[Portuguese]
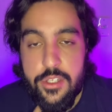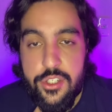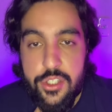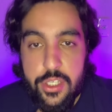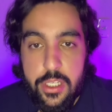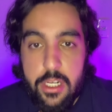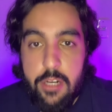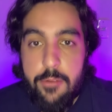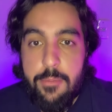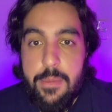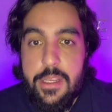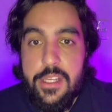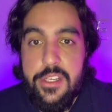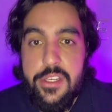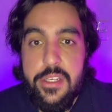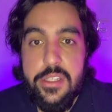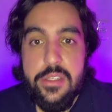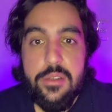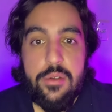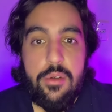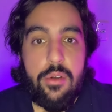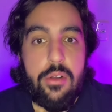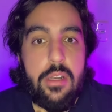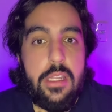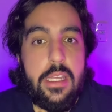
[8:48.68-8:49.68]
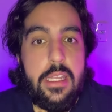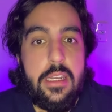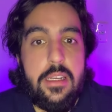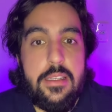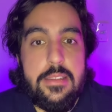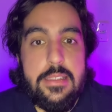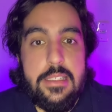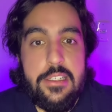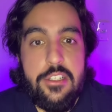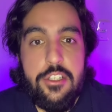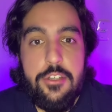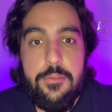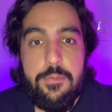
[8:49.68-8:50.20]
Geralmente as
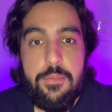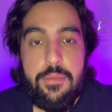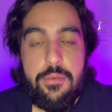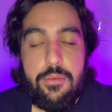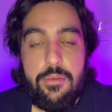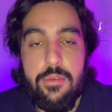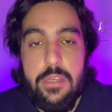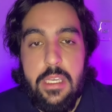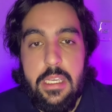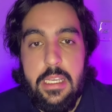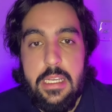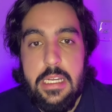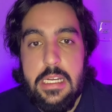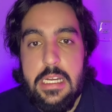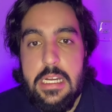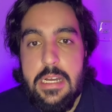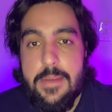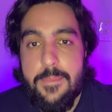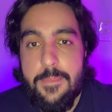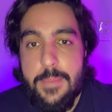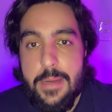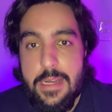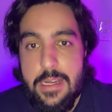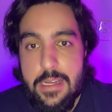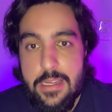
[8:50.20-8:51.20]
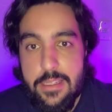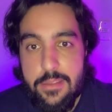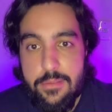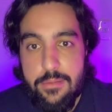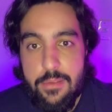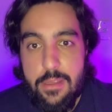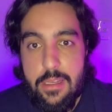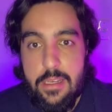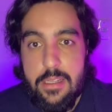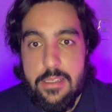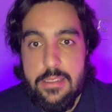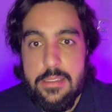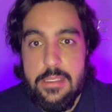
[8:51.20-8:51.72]
coleiras antipulga e carrapato,
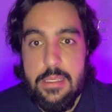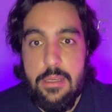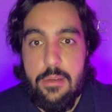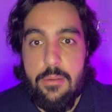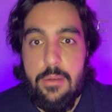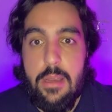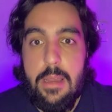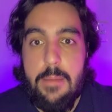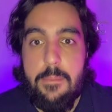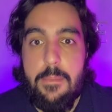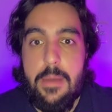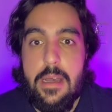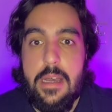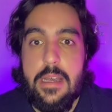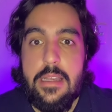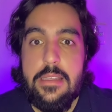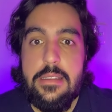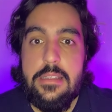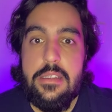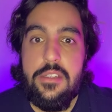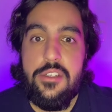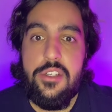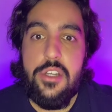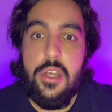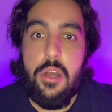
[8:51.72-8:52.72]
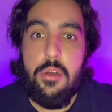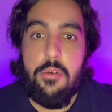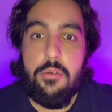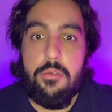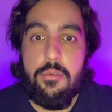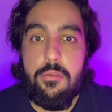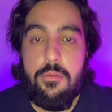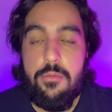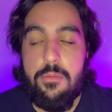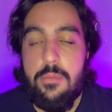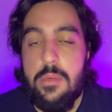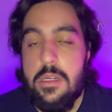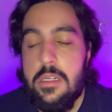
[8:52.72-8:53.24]
elas são a base de
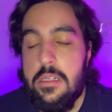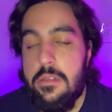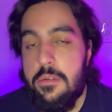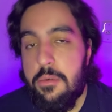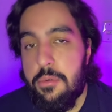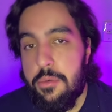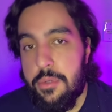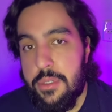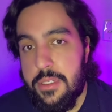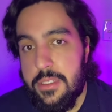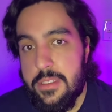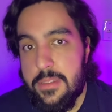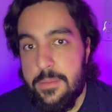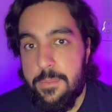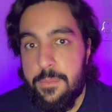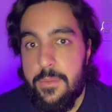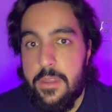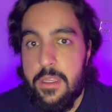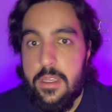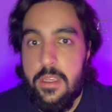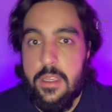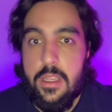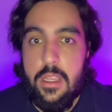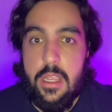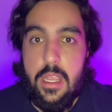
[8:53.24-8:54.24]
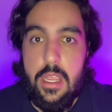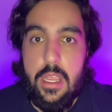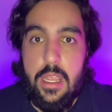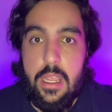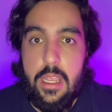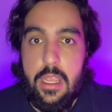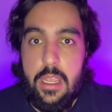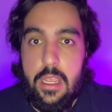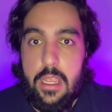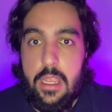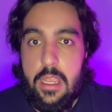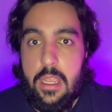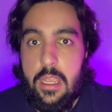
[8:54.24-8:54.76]
alguma coisa.
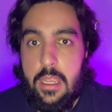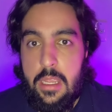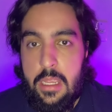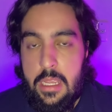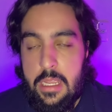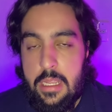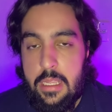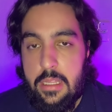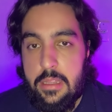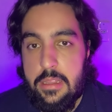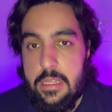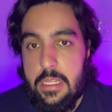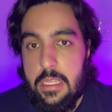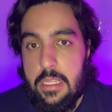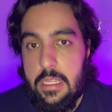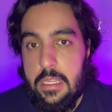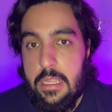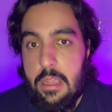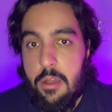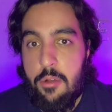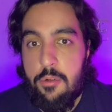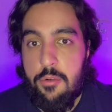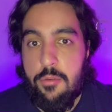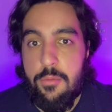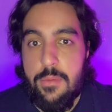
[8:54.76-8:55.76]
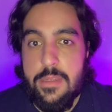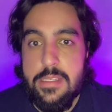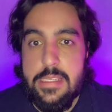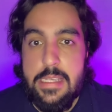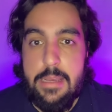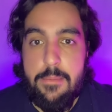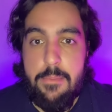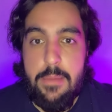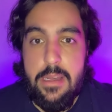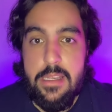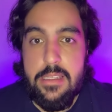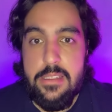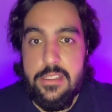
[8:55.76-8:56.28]
É, tem algumas
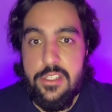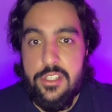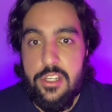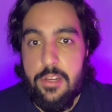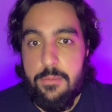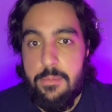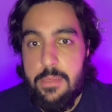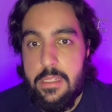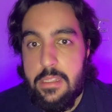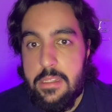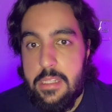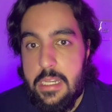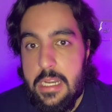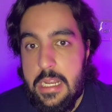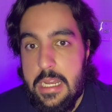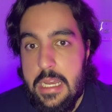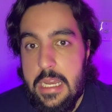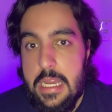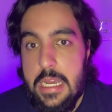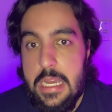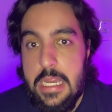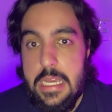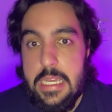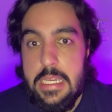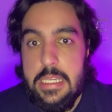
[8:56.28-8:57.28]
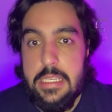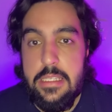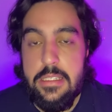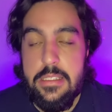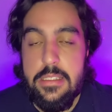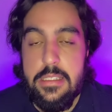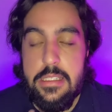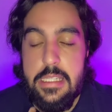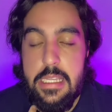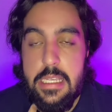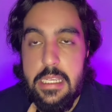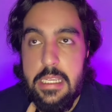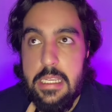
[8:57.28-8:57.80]
à base de
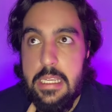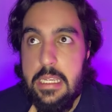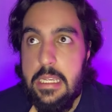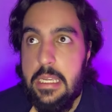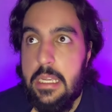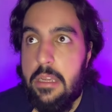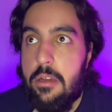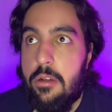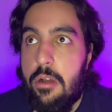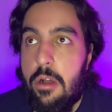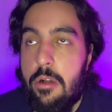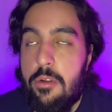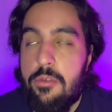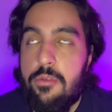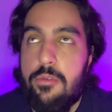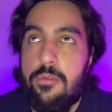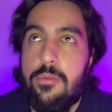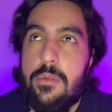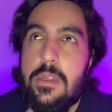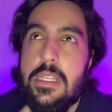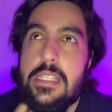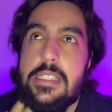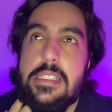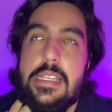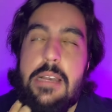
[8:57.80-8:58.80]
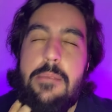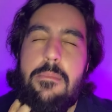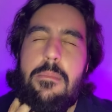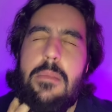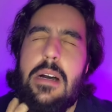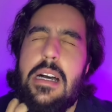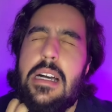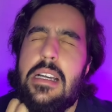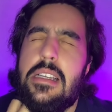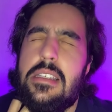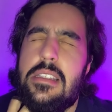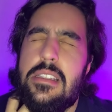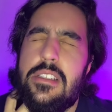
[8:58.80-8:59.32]
amitrais, tem algumas à
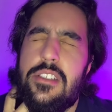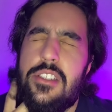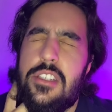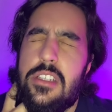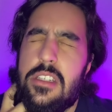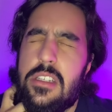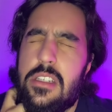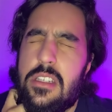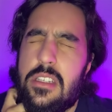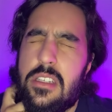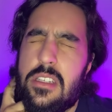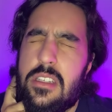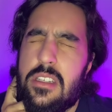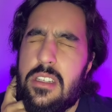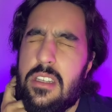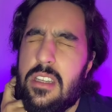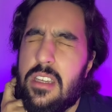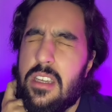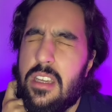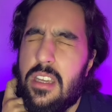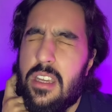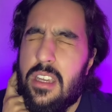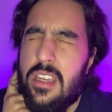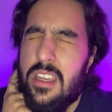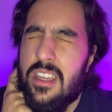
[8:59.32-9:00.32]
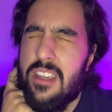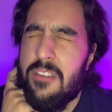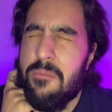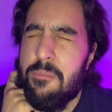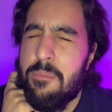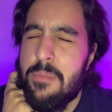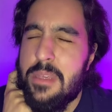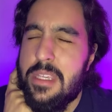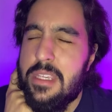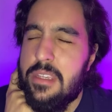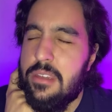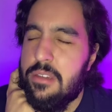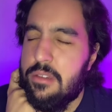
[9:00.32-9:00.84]
base de
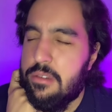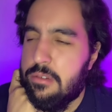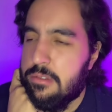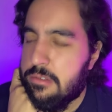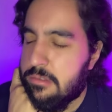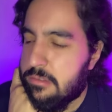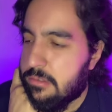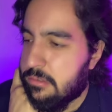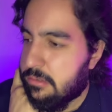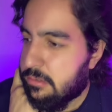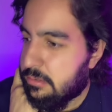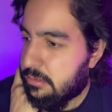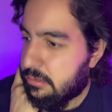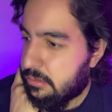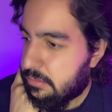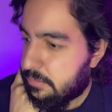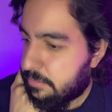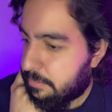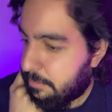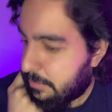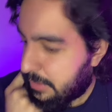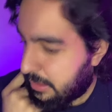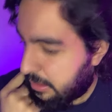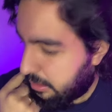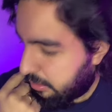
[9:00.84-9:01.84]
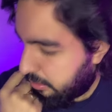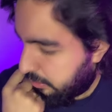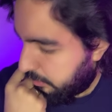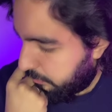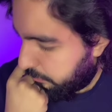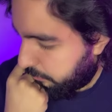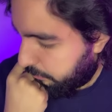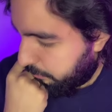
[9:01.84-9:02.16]
mio, mi,